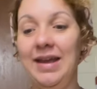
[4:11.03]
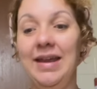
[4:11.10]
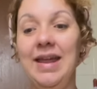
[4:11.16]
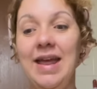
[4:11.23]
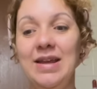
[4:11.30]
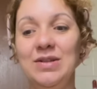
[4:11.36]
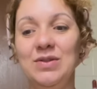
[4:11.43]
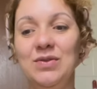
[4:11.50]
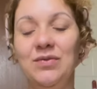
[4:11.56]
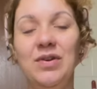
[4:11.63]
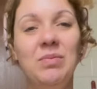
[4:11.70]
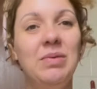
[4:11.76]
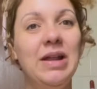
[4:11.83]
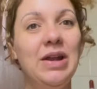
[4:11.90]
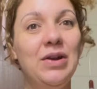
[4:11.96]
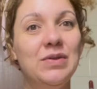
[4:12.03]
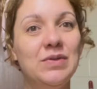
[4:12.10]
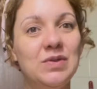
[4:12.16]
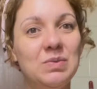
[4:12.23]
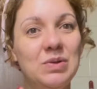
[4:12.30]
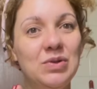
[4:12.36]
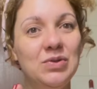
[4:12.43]
E é isso. Vamos ler
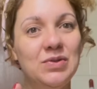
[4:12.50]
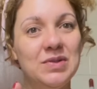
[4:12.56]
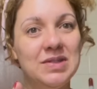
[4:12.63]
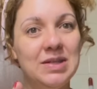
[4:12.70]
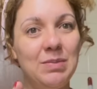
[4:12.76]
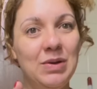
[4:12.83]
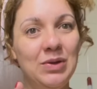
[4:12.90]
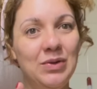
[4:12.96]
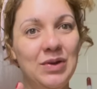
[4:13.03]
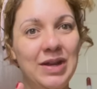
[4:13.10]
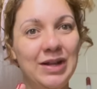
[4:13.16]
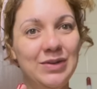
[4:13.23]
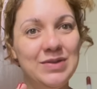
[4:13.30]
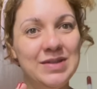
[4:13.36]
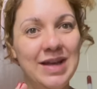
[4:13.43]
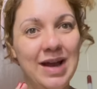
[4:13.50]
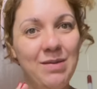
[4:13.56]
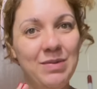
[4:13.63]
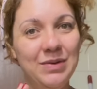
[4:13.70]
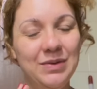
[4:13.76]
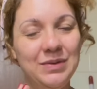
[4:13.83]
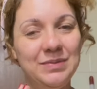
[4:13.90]
nossos minutos de sabedoria do
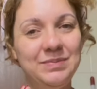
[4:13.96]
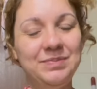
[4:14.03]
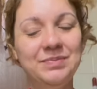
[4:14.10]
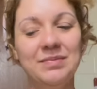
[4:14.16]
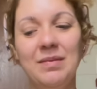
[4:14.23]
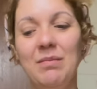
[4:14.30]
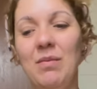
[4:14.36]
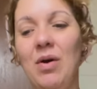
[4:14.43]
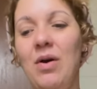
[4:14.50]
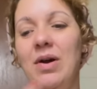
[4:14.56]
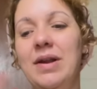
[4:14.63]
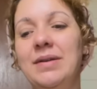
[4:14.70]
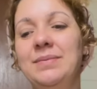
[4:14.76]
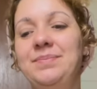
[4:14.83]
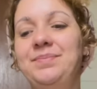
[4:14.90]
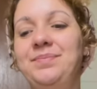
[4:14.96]
sábado? Bora?